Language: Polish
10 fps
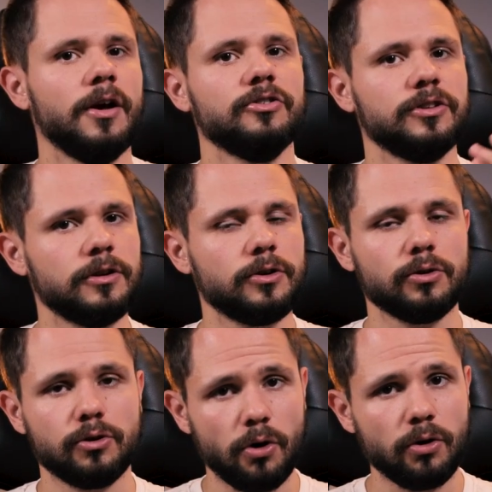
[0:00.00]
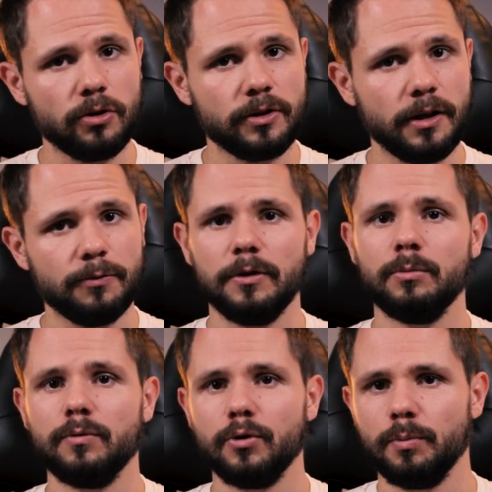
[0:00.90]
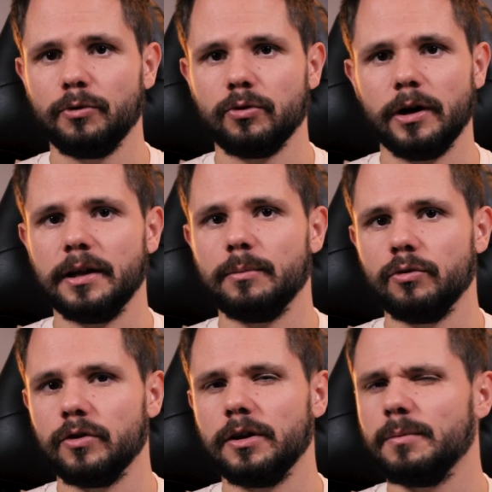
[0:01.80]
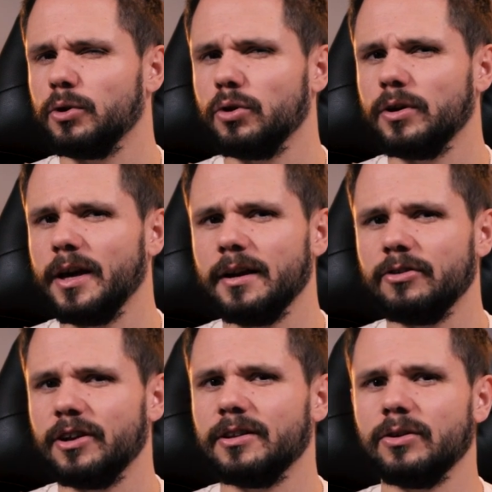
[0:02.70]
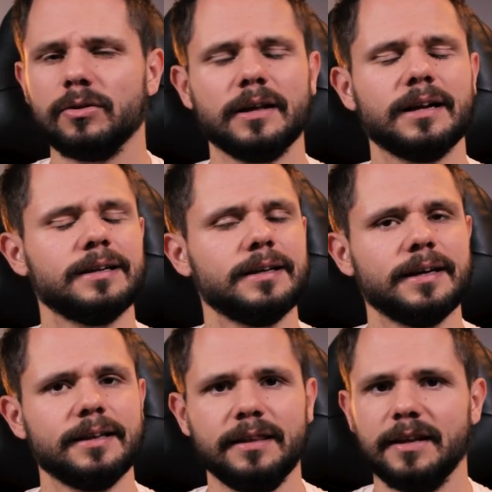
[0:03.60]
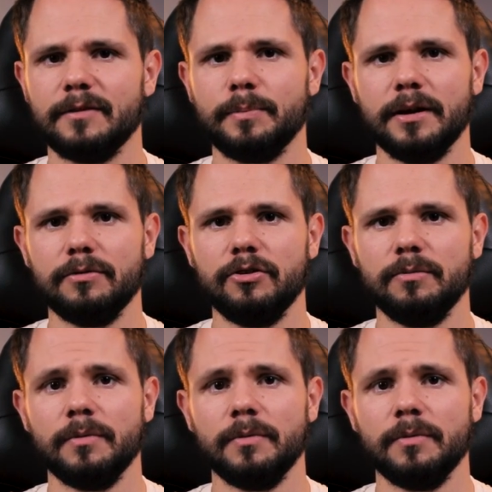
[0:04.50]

że tylko do oglądania filmów lub słuchania muzyki, bo do gier się totalnie nie sprawdzi.